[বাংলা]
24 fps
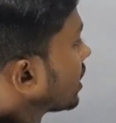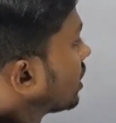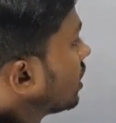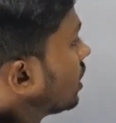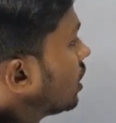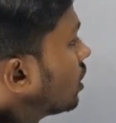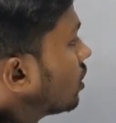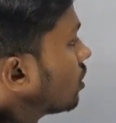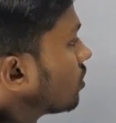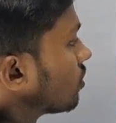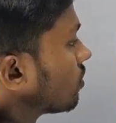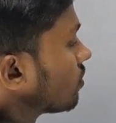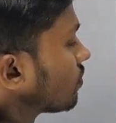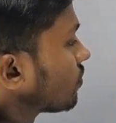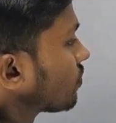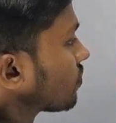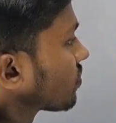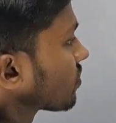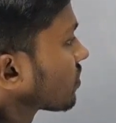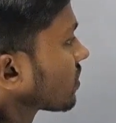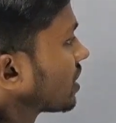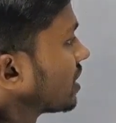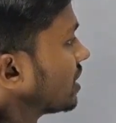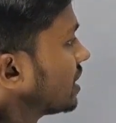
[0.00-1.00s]
মানে
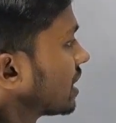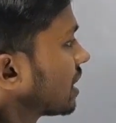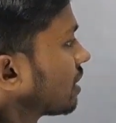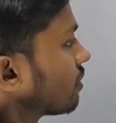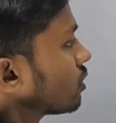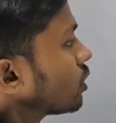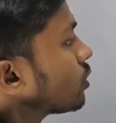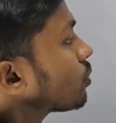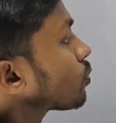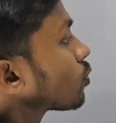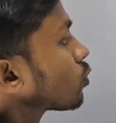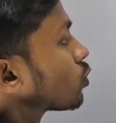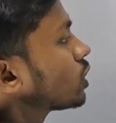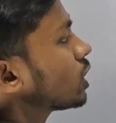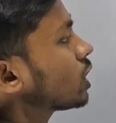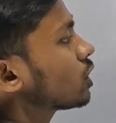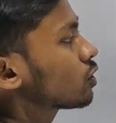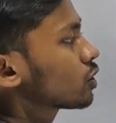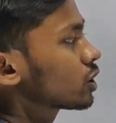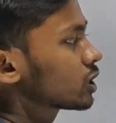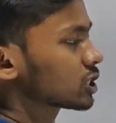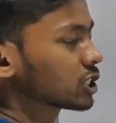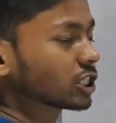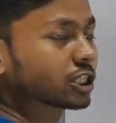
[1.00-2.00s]
যেটা আমাদের প্রধান
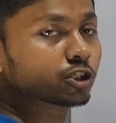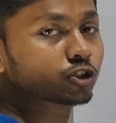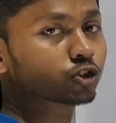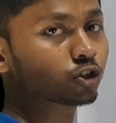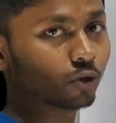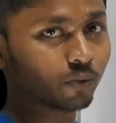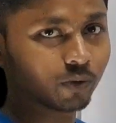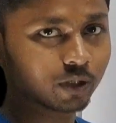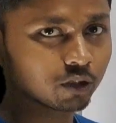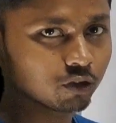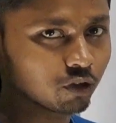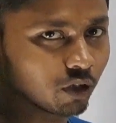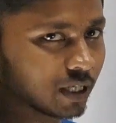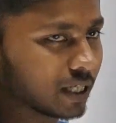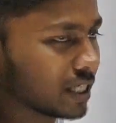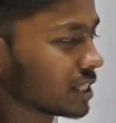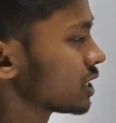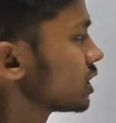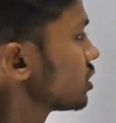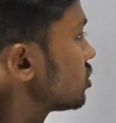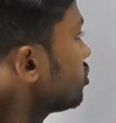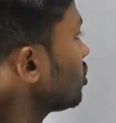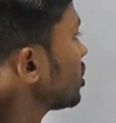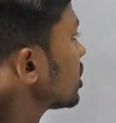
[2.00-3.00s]
অক্ষের সাথে সমান্তরাল
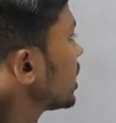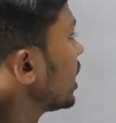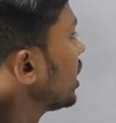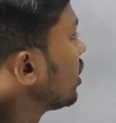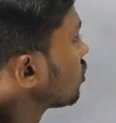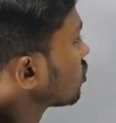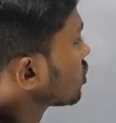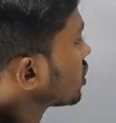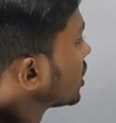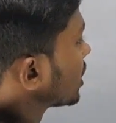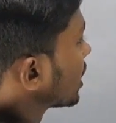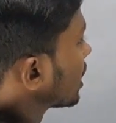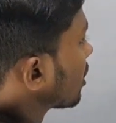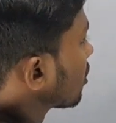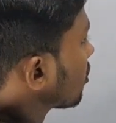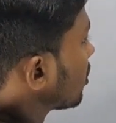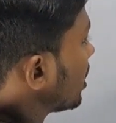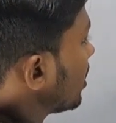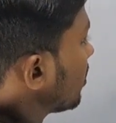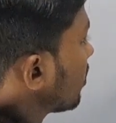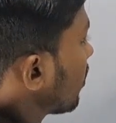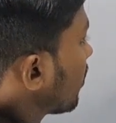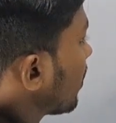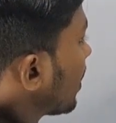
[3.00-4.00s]
এসেছিল সেই রশ্মিটা দেখো
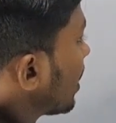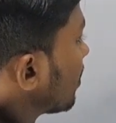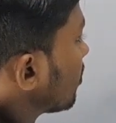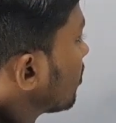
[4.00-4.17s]
এইভাবে